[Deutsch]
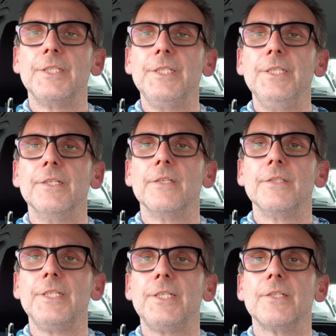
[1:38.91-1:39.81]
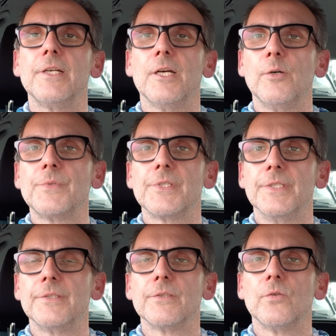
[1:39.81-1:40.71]
die nicht erlaubt
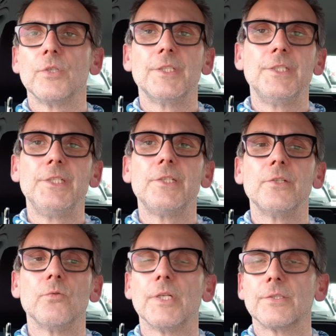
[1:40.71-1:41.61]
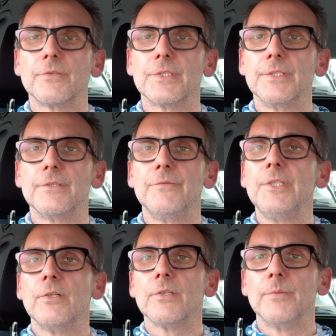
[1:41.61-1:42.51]
sind oder die nicht in Ordnung sind,
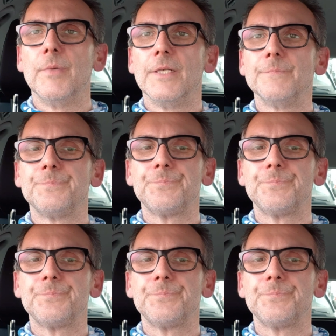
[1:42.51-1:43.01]
wie auch immer.